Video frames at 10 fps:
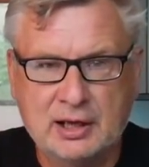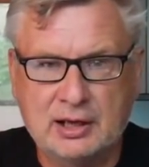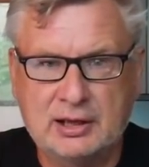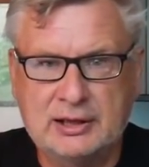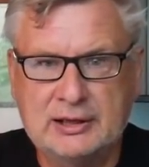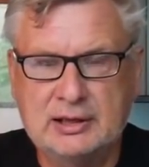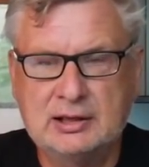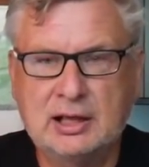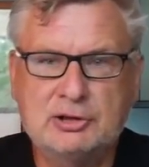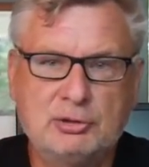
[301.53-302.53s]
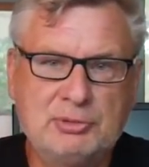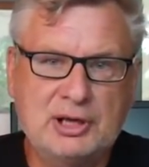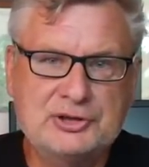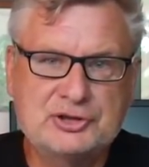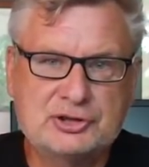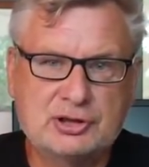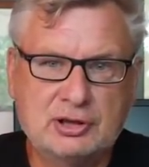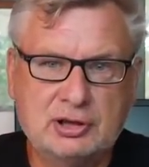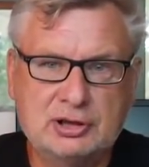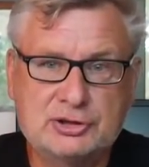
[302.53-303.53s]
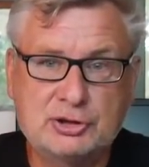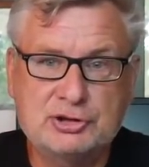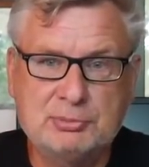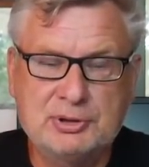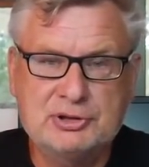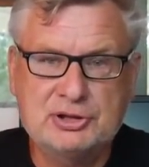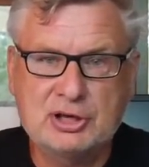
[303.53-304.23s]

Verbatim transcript: E, natomiast e, co się będzie